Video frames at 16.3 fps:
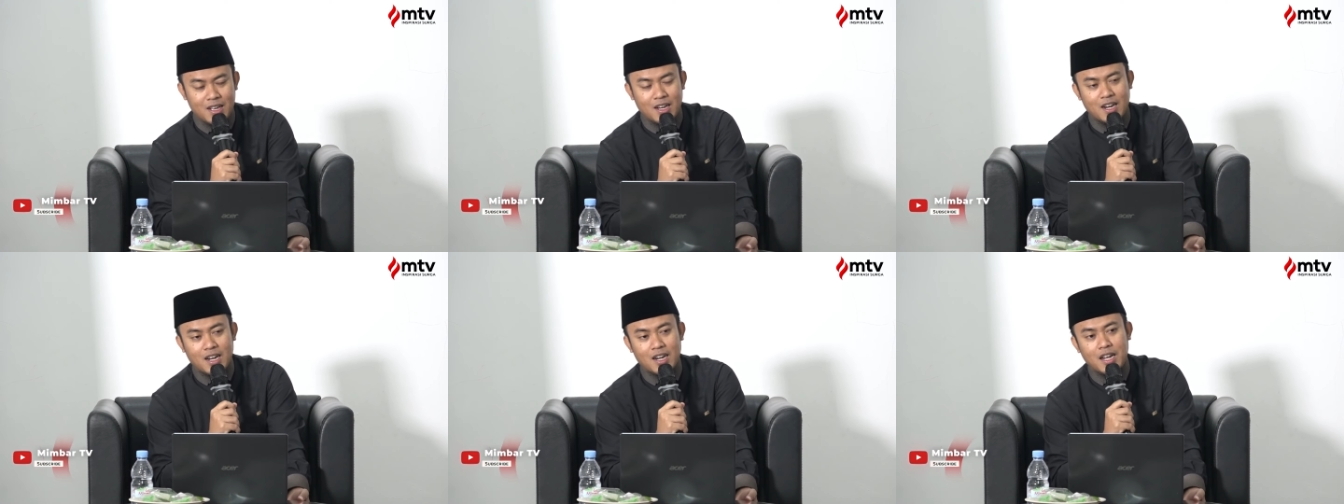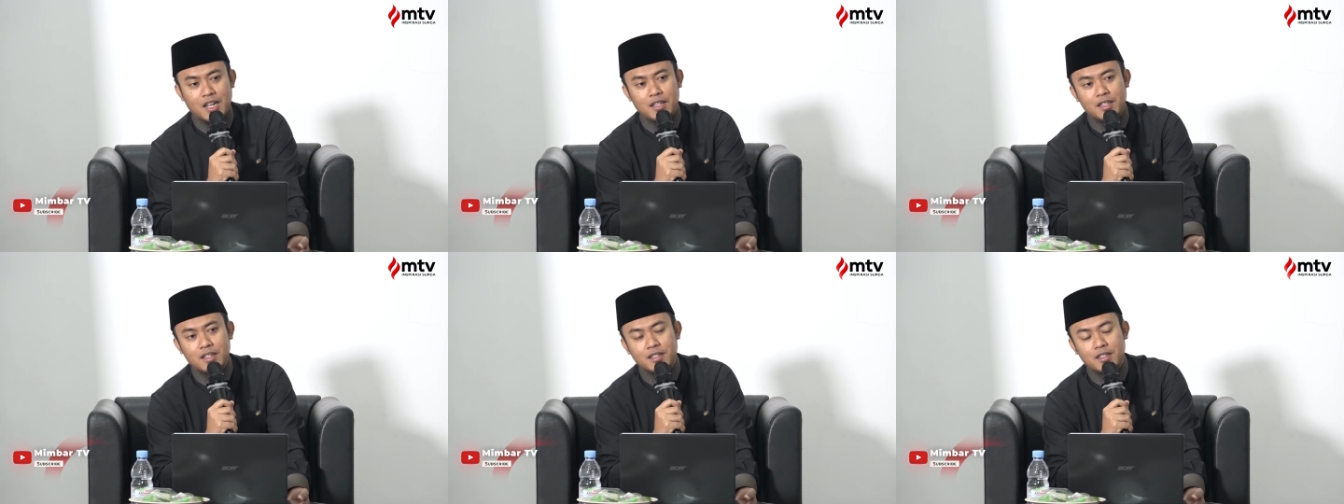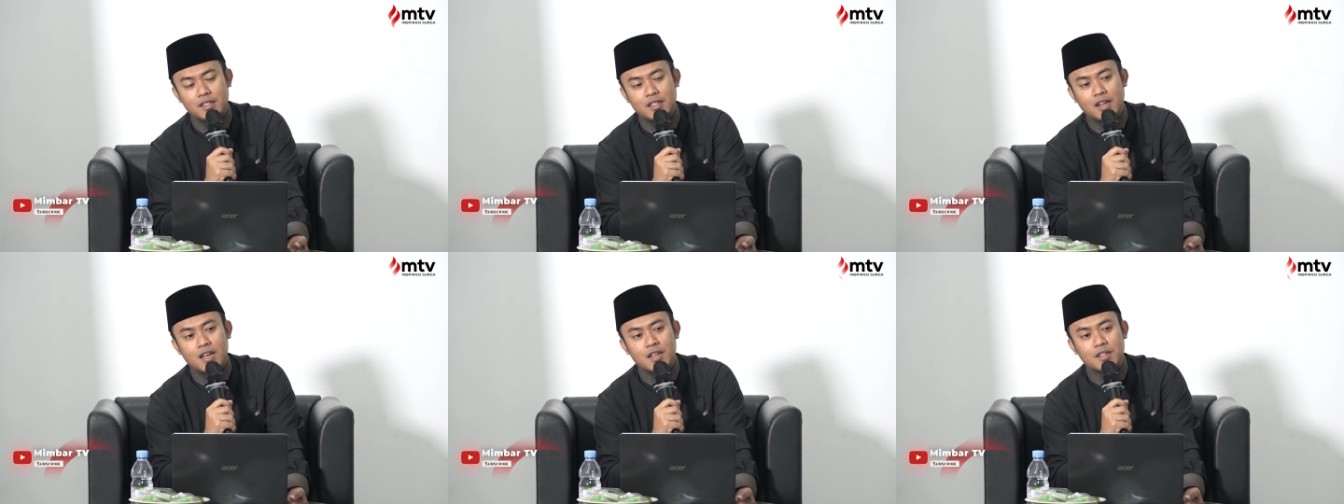nah nanti
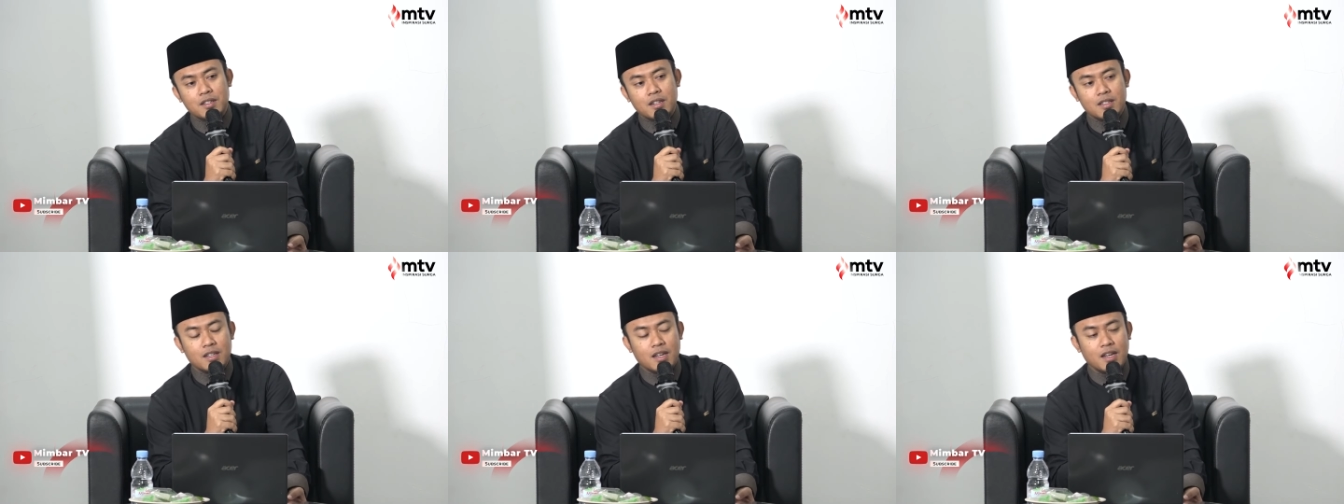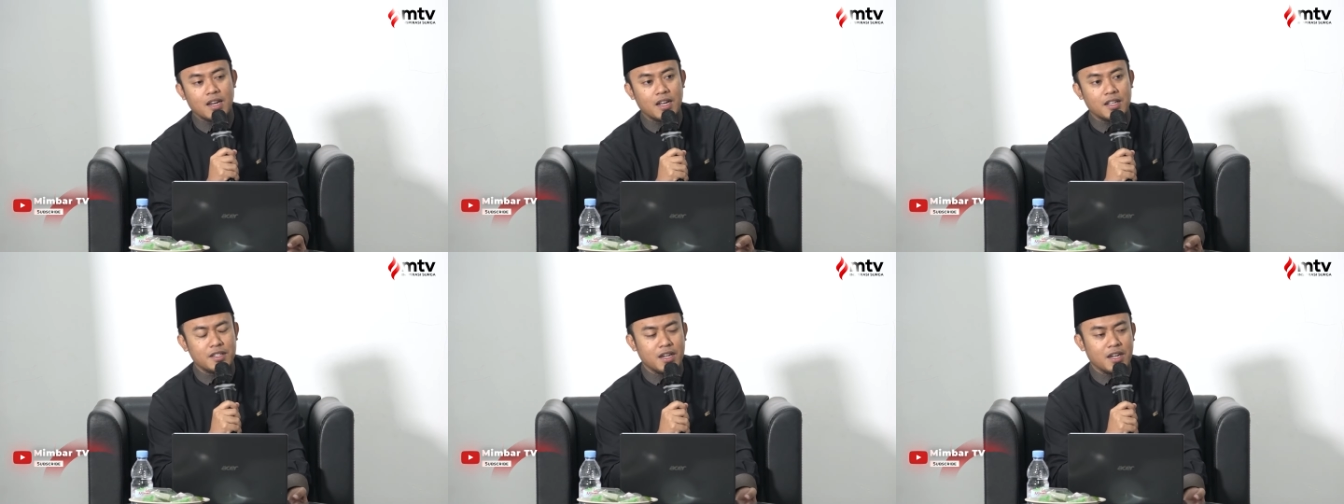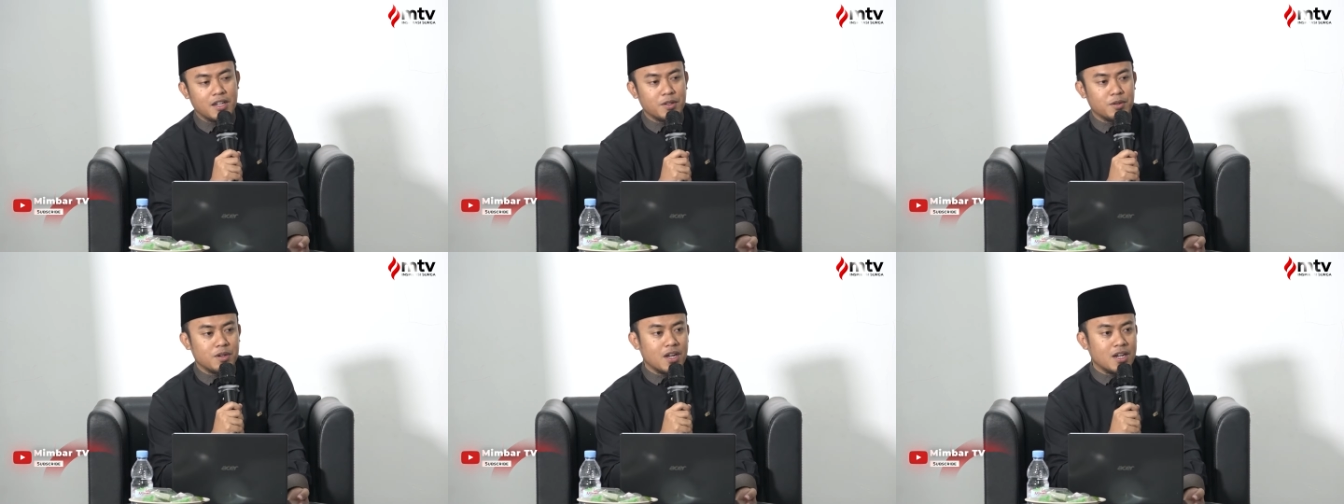setelah selesai
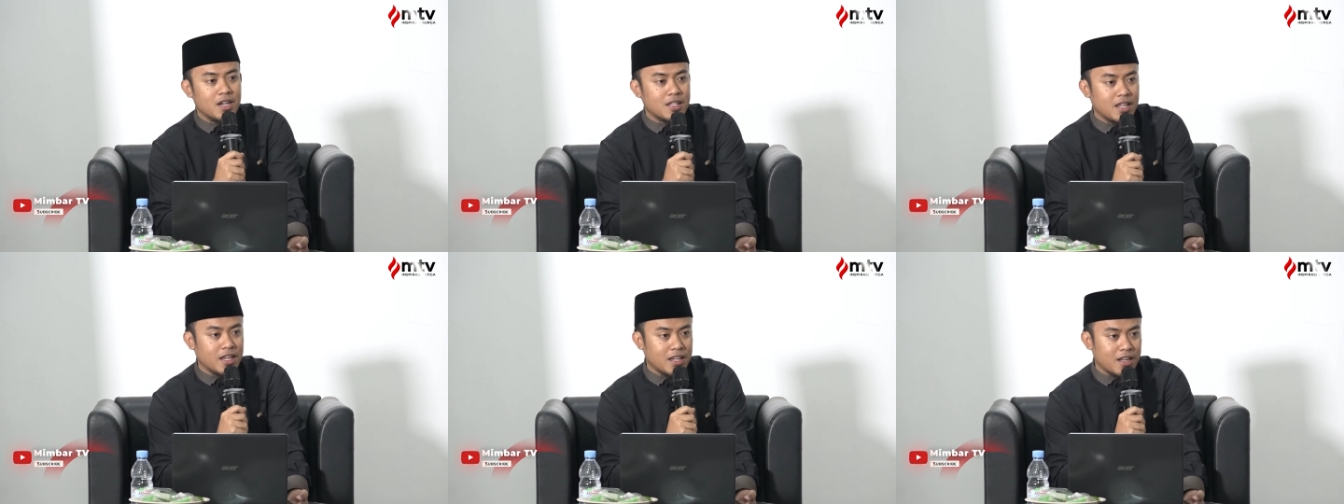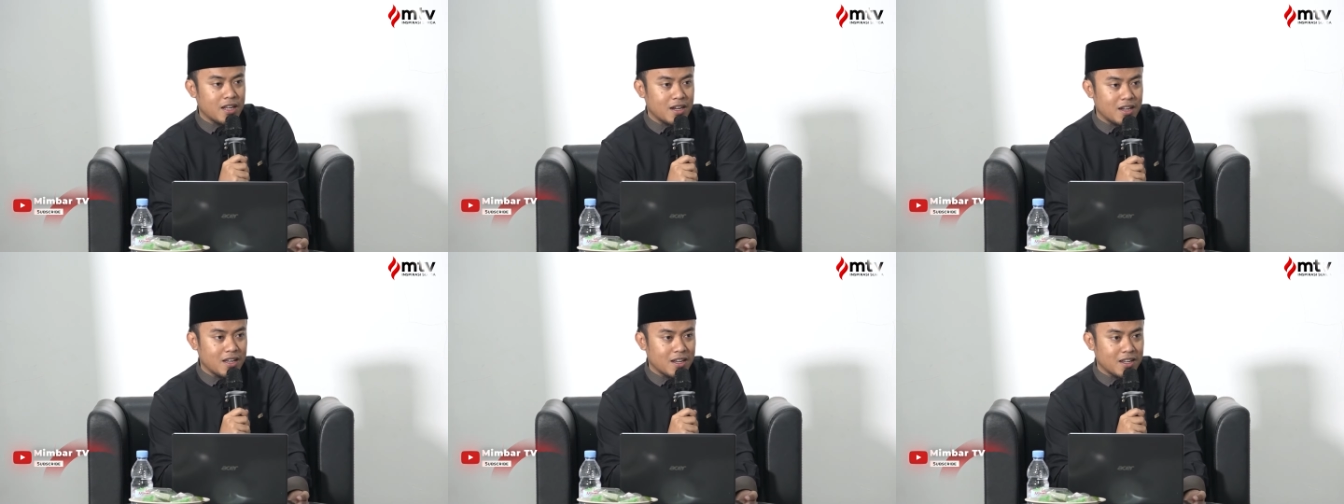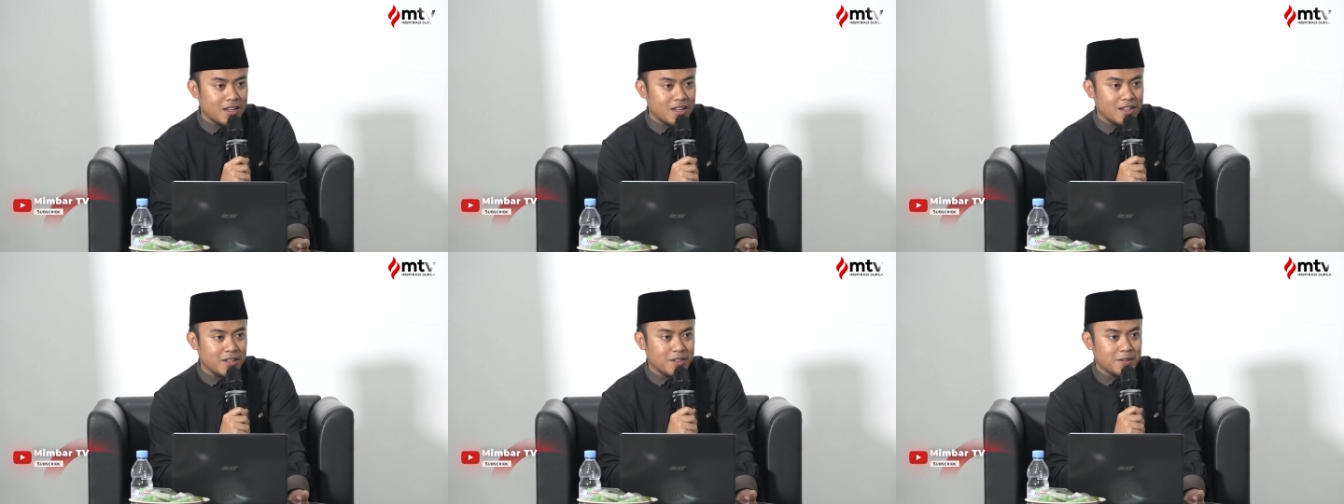kajian juga ditanya
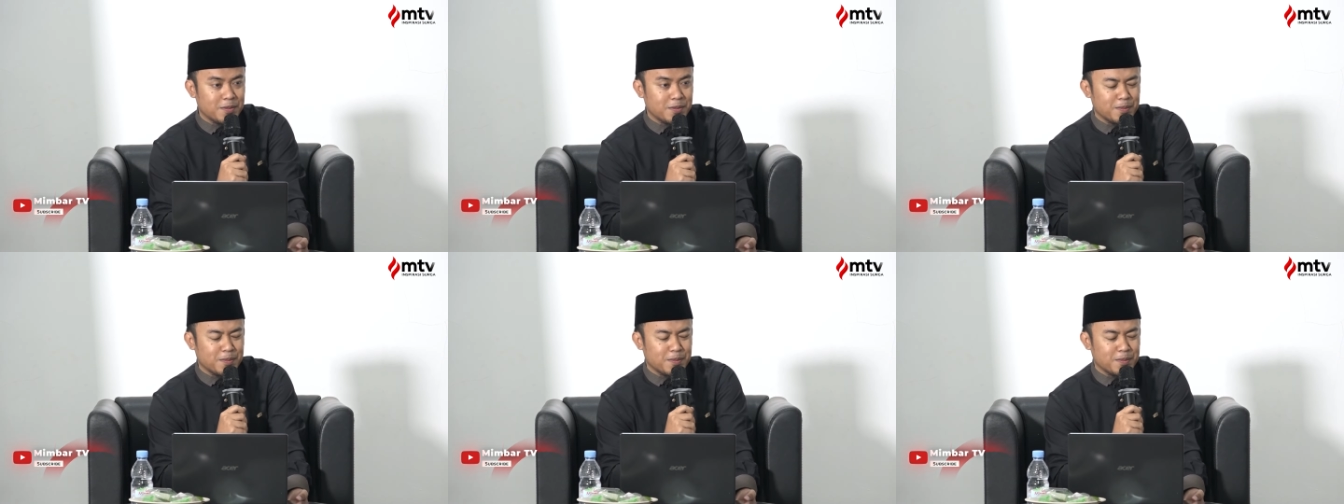lagi